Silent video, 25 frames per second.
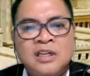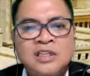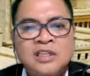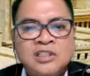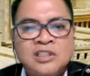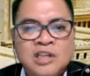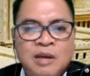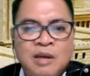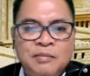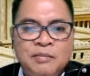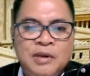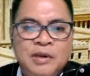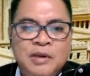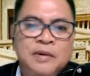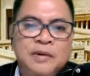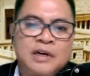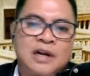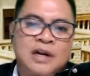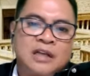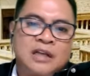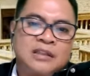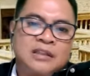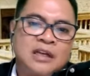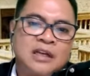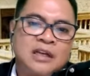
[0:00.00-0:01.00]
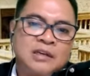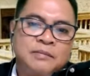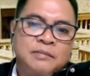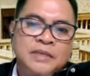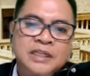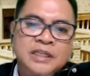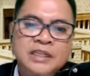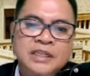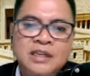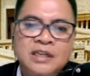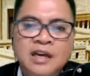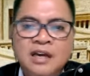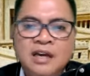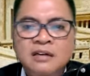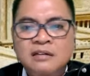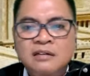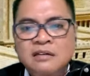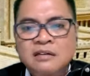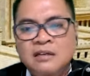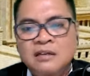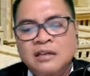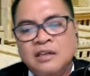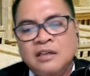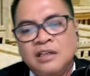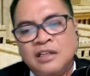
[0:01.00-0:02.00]
Sambil berkata demikian,
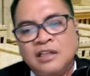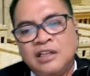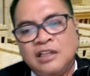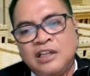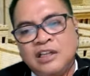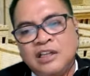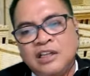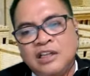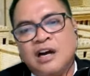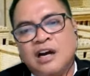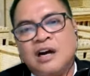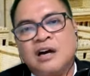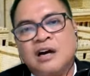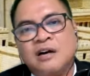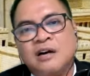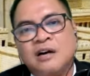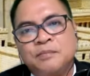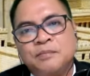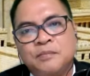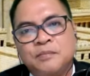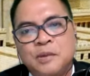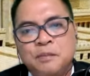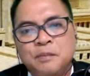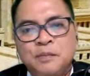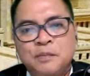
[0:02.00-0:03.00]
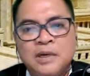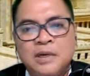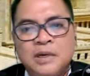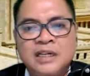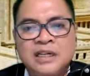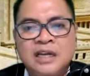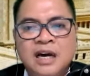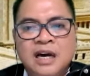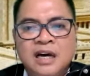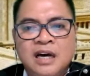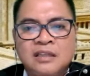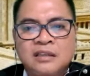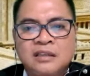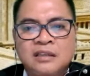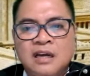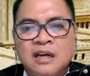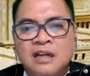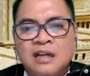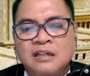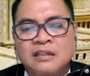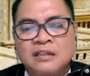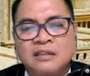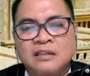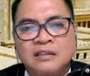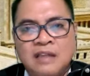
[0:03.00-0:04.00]
ia
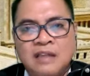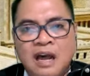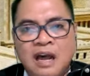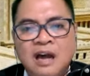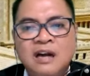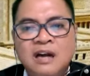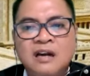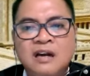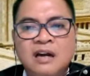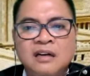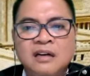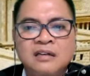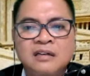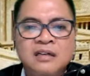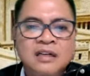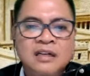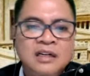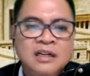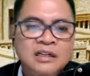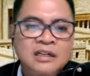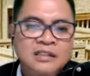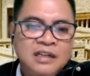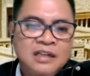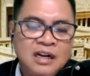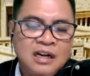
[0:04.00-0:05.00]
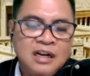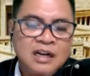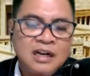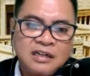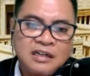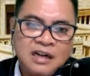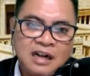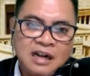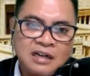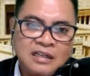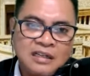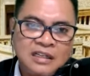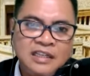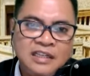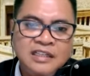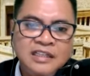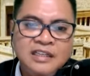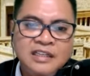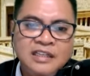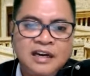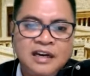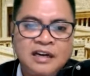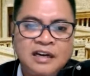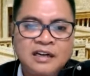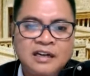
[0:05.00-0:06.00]
memperlihatkan tangan dan
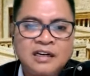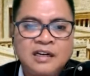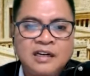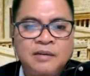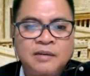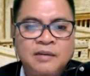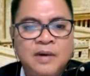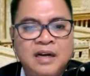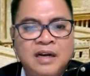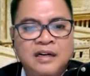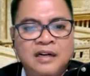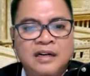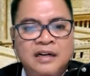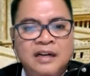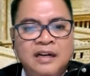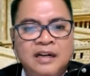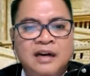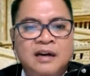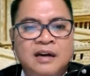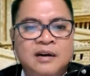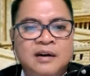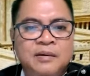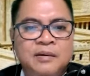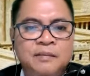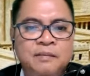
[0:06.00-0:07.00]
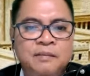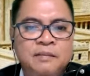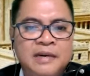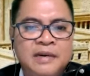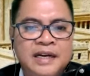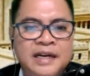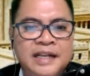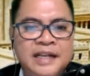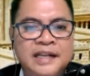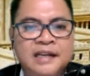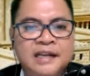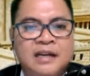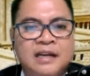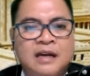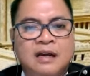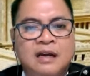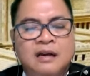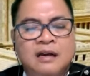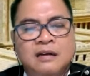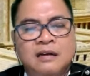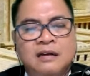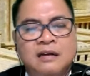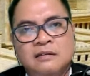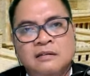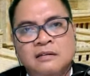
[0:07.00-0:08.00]
kakinya kepada
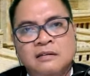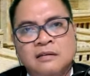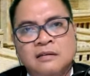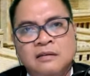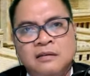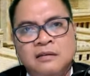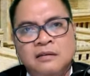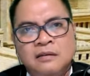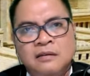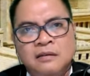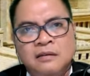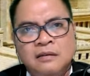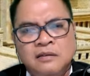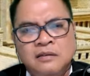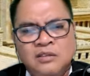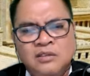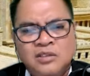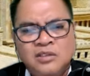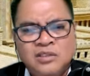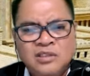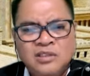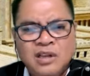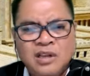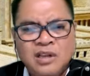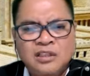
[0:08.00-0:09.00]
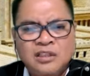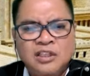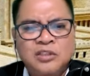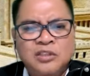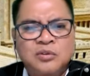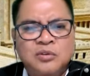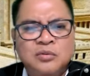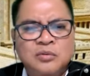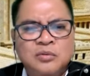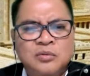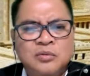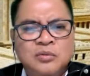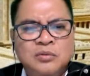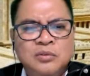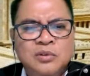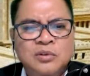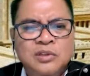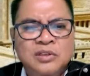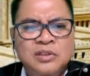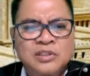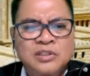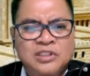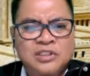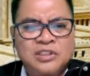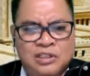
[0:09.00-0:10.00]
mereka. Saat itu,
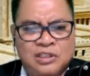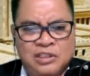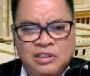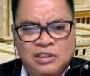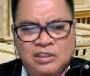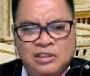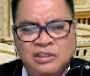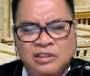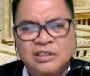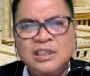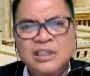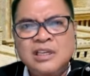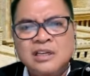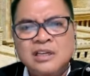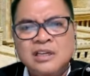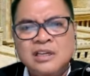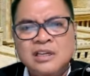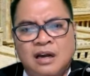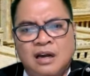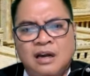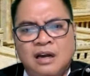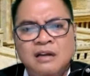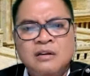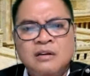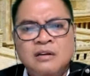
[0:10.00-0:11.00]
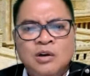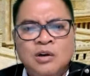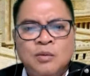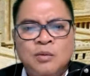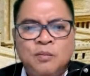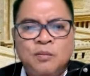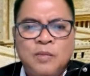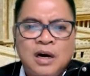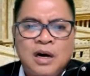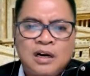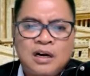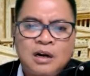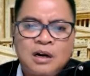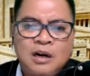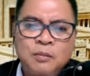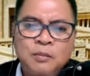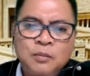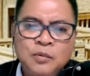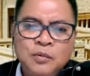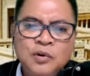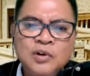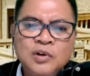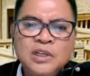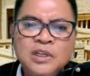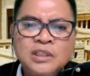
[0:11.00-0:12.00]
seketika para
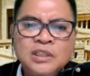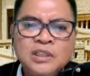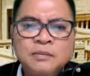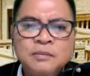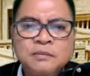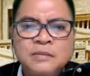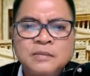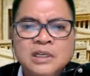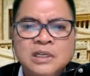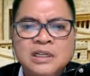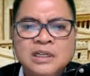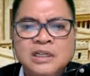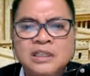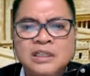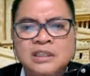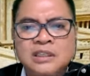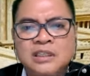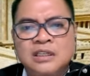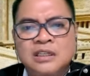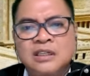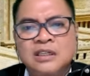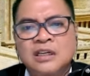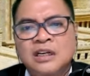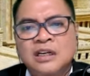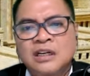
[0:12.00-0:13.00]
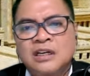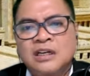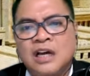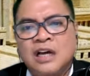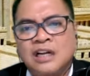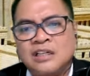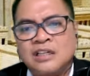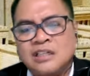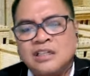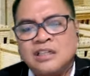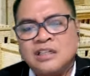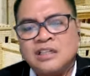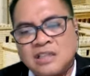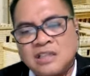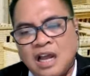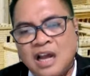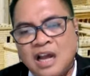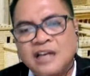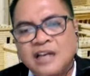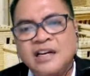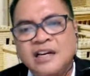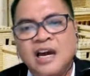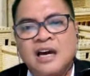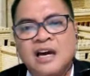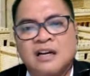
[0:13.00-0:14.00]
murid mengerti dan
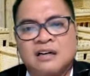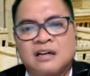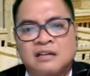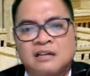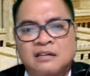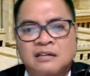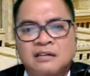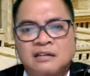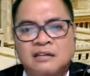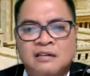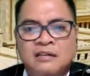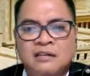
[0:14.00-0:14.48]
sadar